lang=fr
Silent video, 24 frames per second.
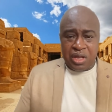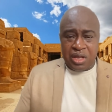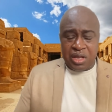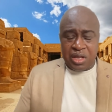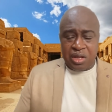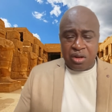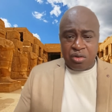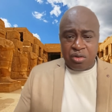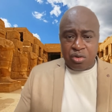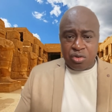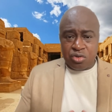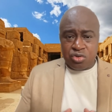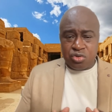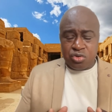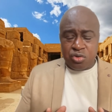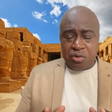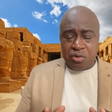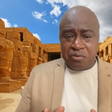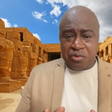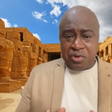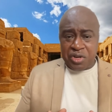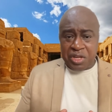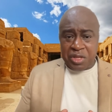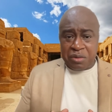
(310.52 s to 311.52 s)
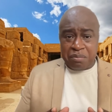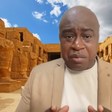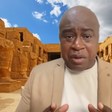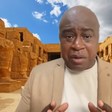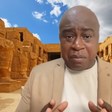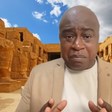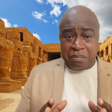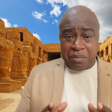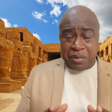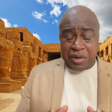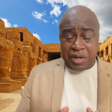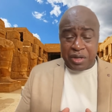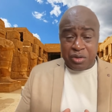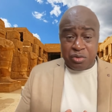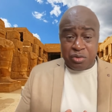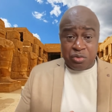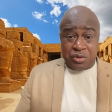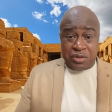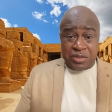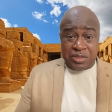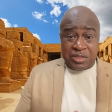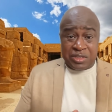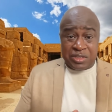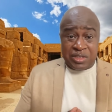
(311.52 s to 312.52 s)
Et lorsque vous n'êtes pas prêt
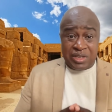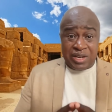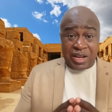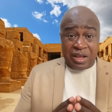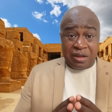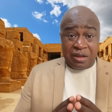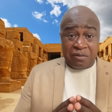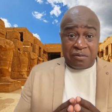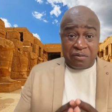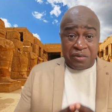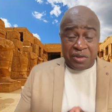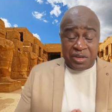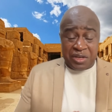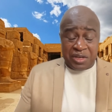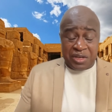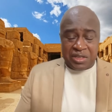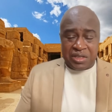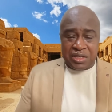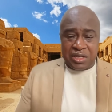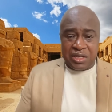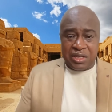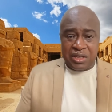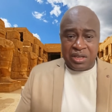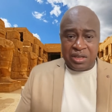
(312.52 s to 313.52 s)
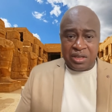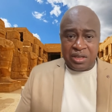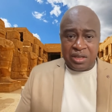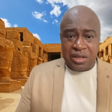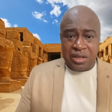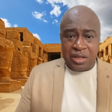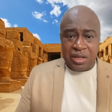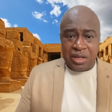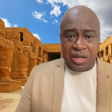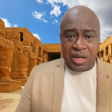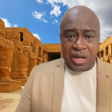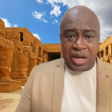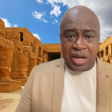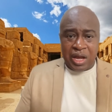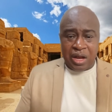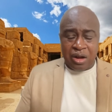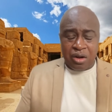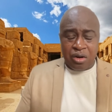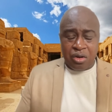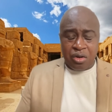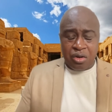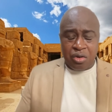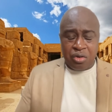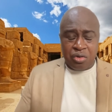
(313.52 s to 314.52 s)
de dire la vérité,
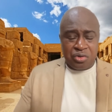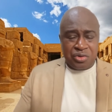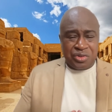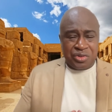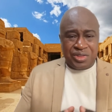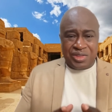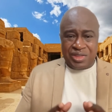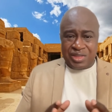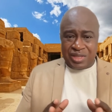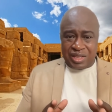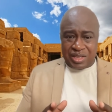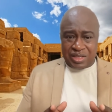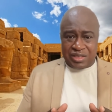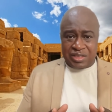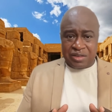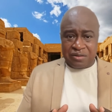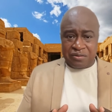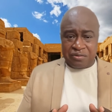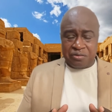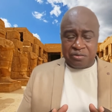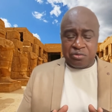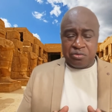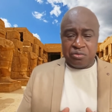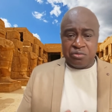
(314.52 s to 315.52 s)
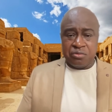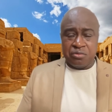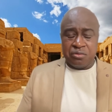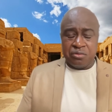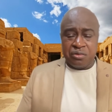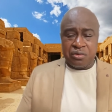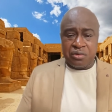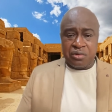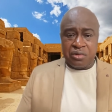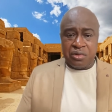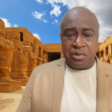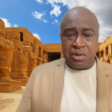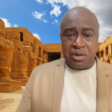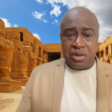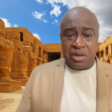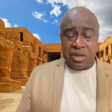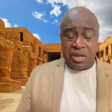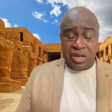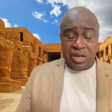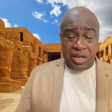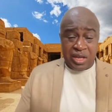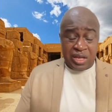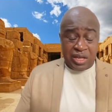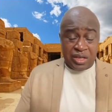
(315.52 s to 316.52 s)
alors taisez-vous.
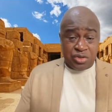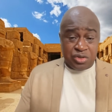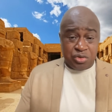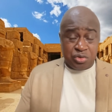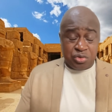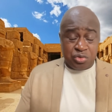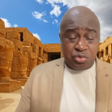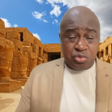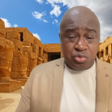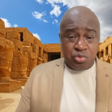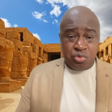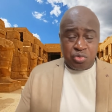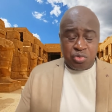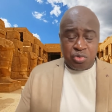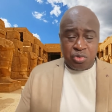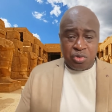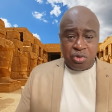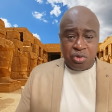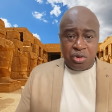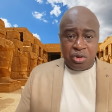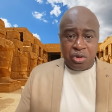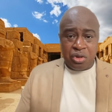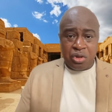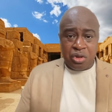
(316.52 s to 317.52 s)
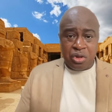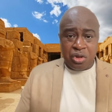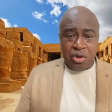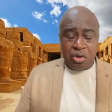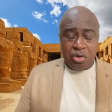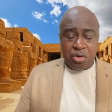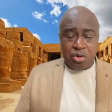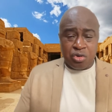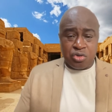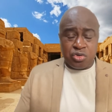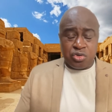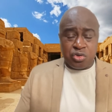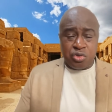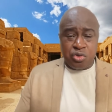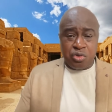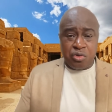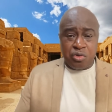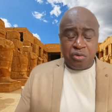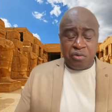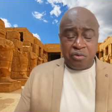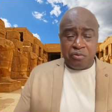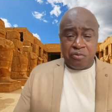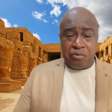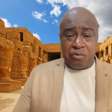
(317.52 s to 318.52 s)
Et surtout, lorsque
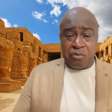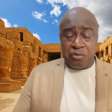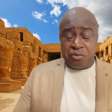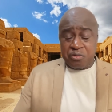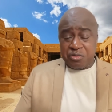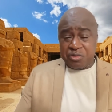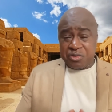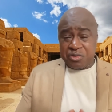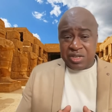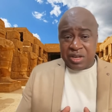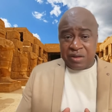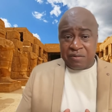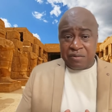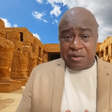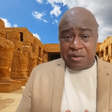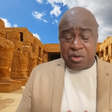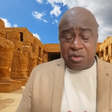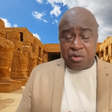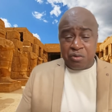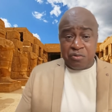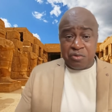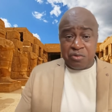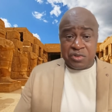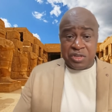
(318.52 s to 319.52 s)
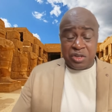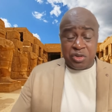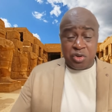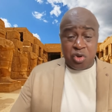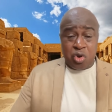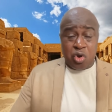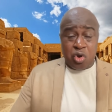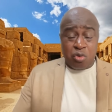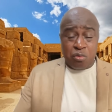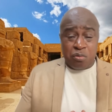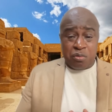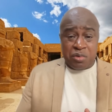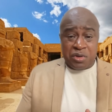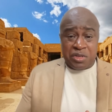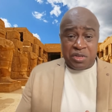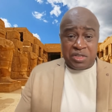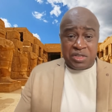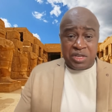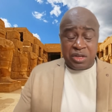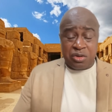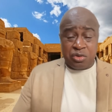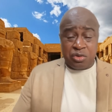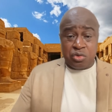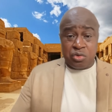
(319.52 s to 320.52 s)
vous savez que vous êtes
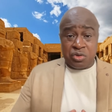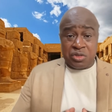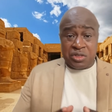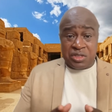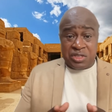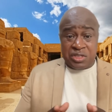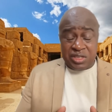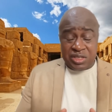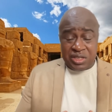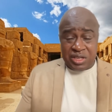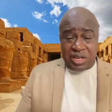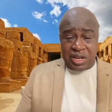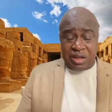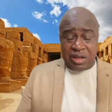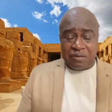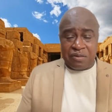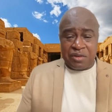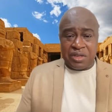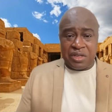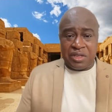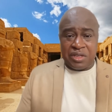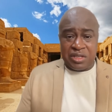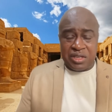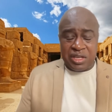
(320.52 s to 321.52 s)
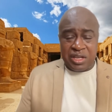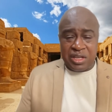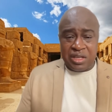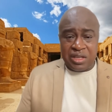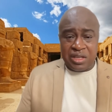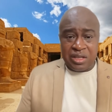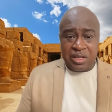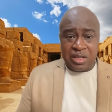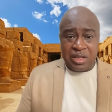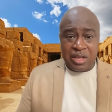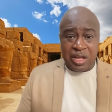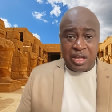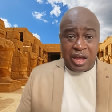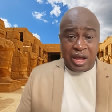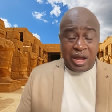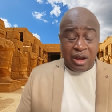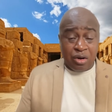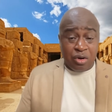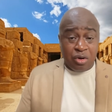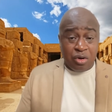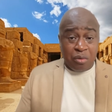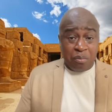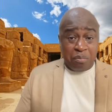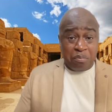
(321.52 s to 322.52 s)
obligé de dire la vérité,
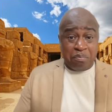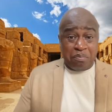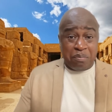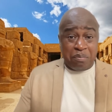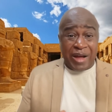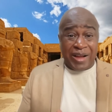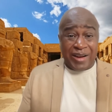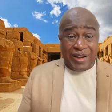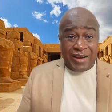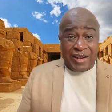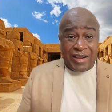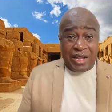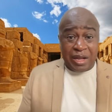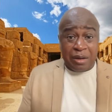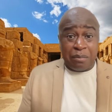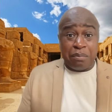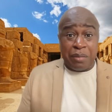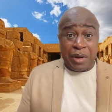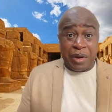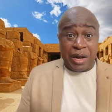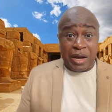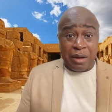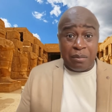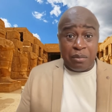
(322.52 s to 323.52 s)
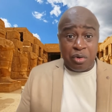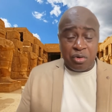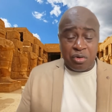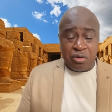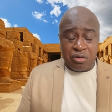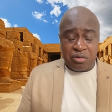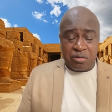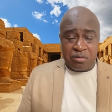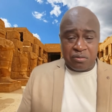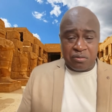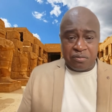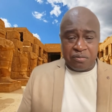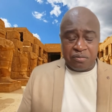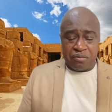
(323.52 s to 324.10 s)
alors parlez en parabole.